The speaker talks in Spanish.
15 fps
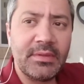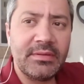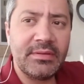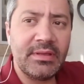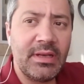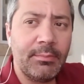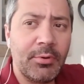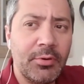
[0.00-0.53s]

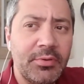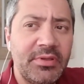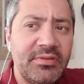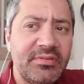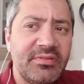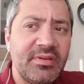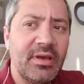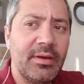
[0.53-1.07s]
de, la
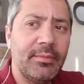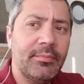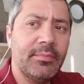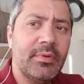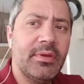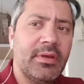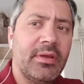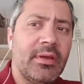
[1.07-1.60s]
provincia.
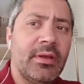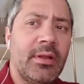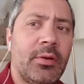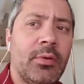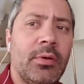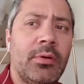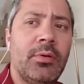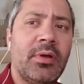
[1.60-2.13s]

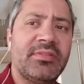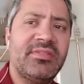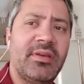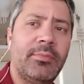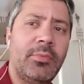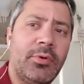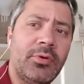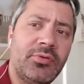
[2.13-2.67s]
lo, lo,
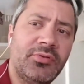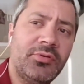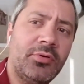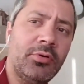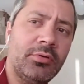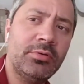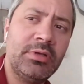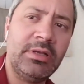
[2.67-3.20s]
hacemos
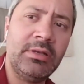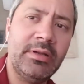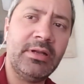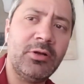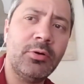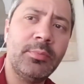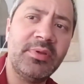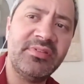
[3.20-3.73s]
con
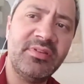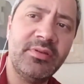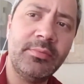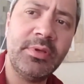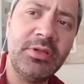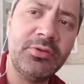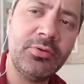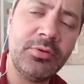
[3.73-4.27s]
el
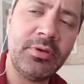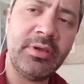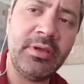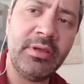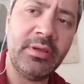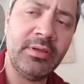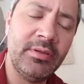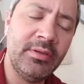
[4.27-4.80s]
convencimiento
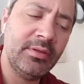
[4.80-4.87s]
que